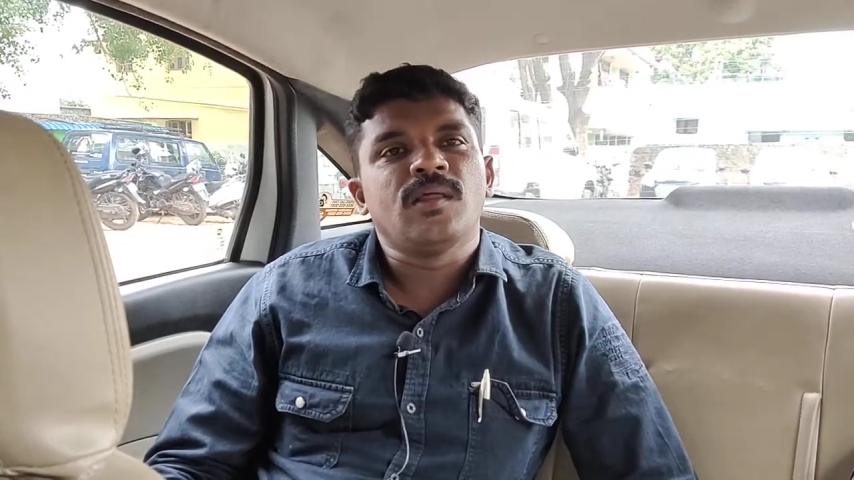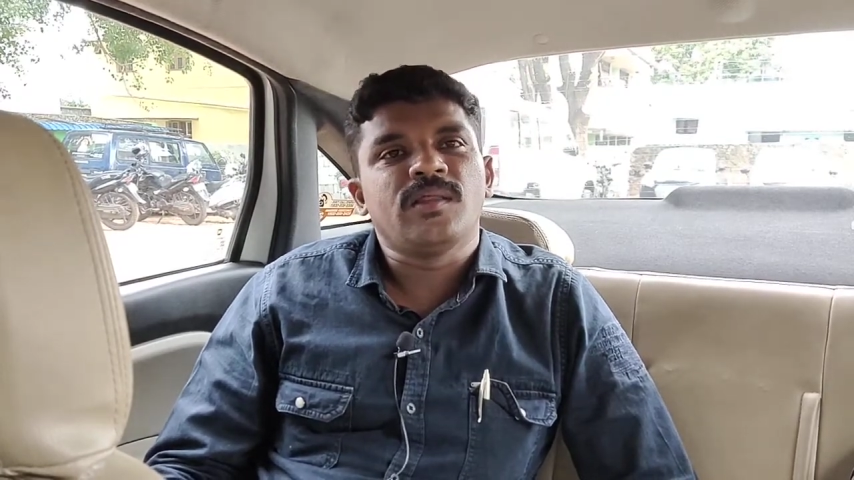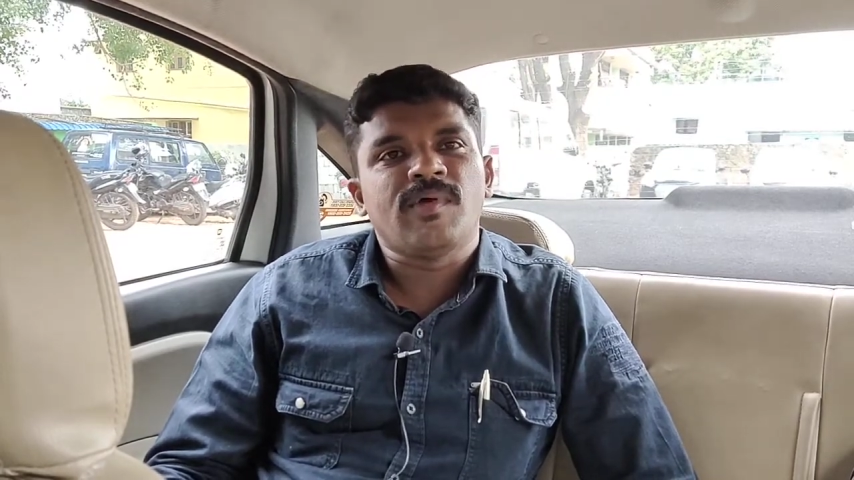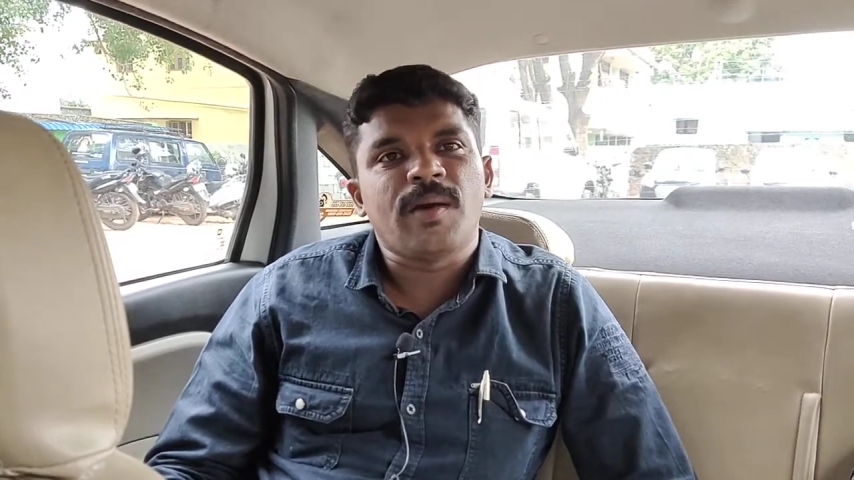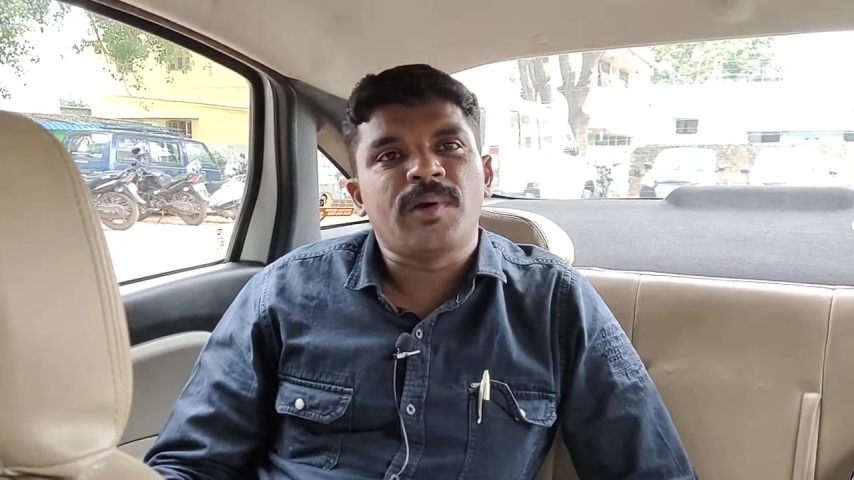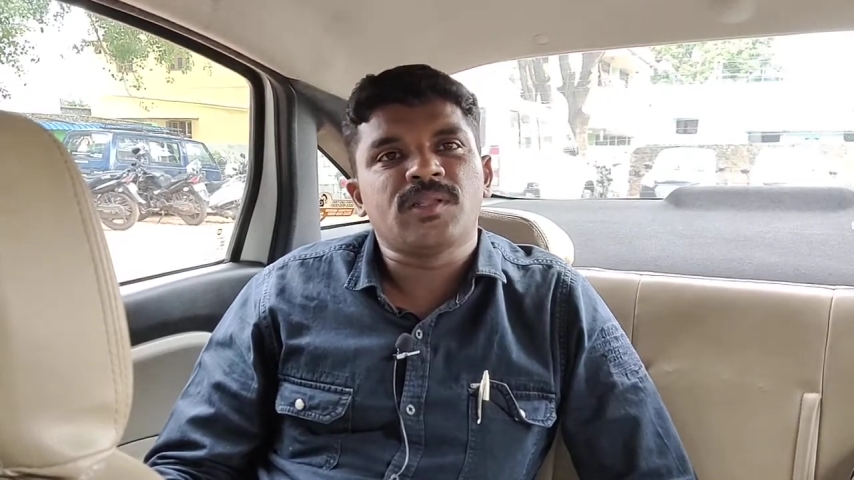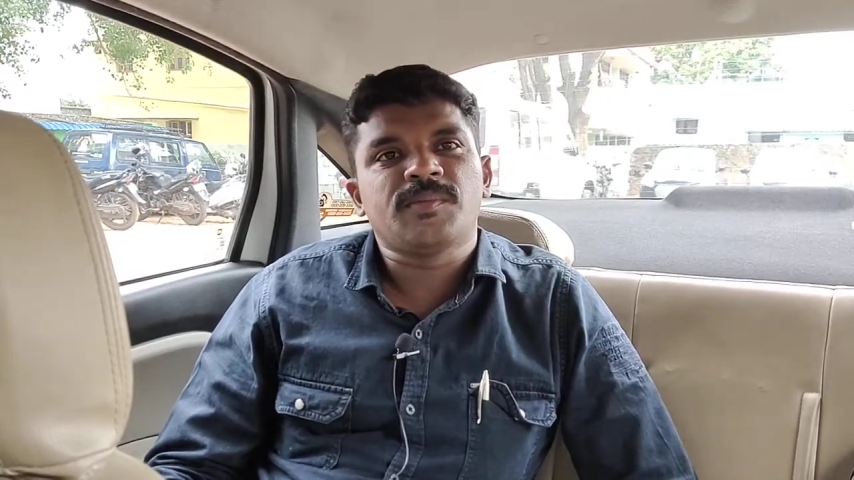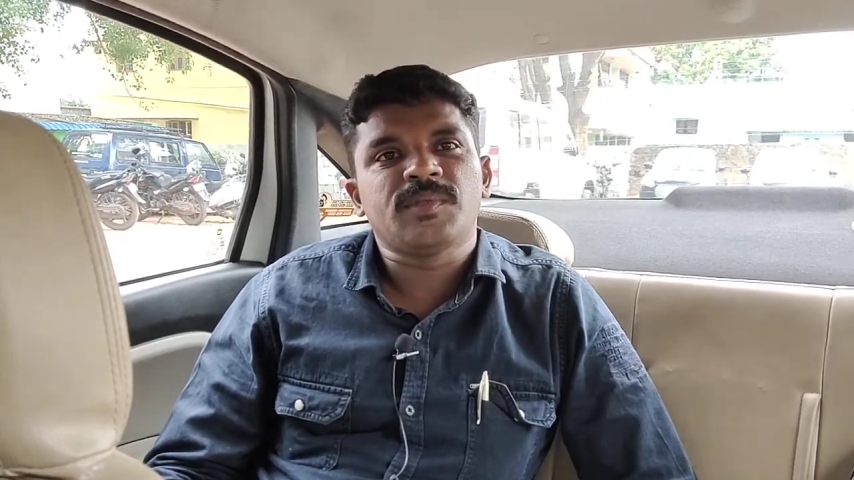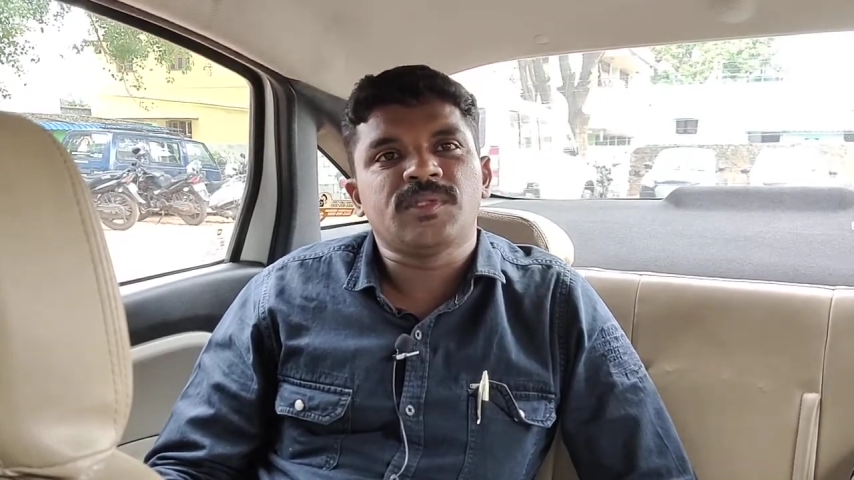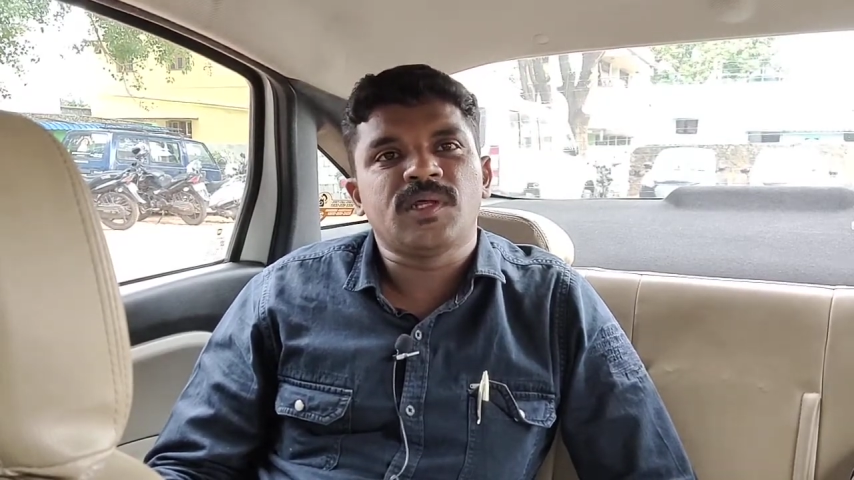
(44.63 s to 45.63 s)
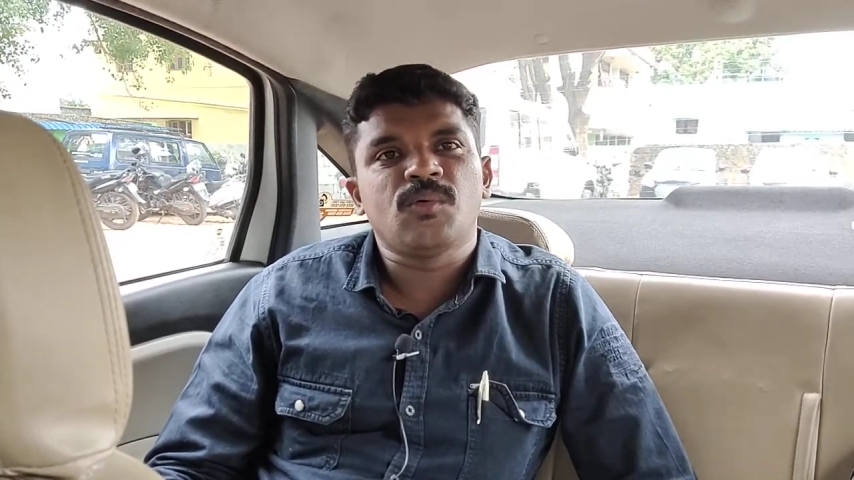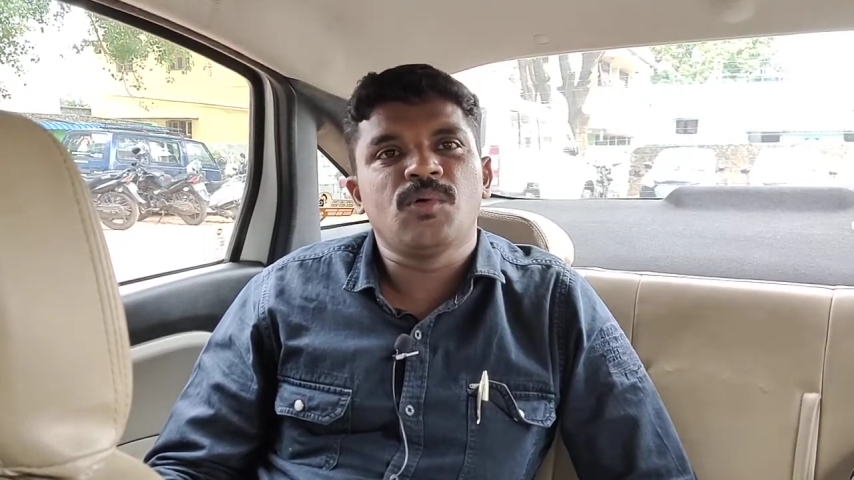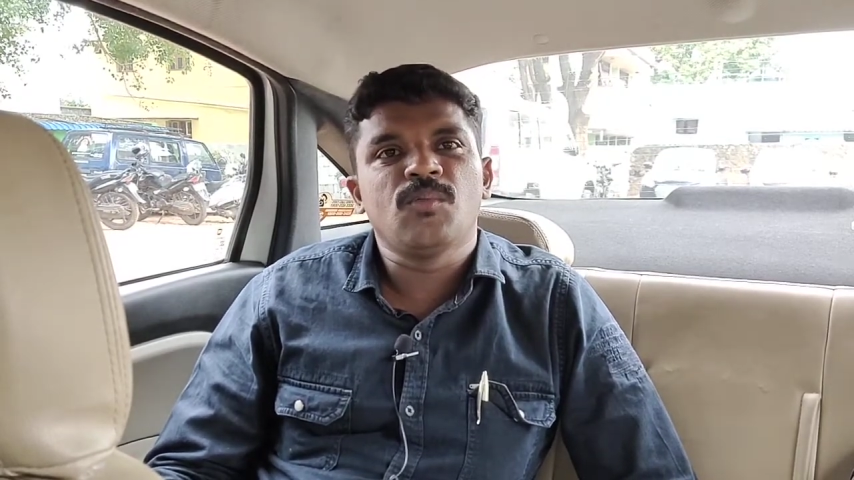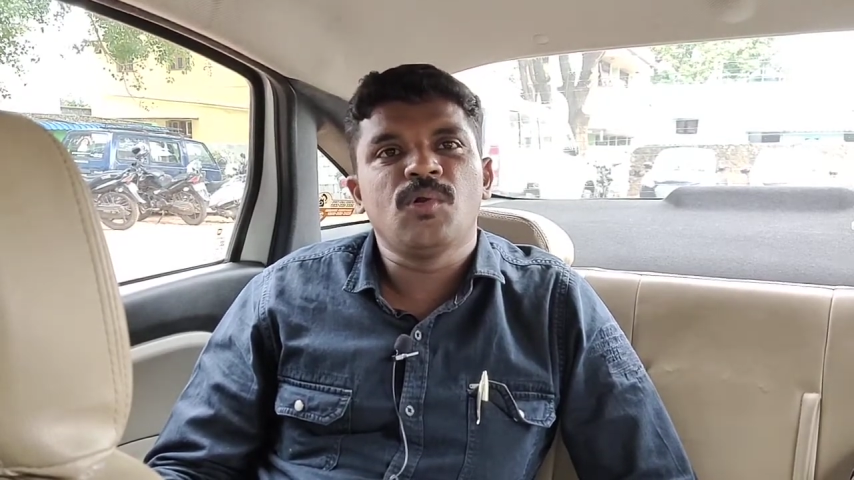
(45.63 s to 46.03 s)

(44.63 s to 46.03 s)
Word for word: இந்த வியாபாரத்தை பற்றின ஒரு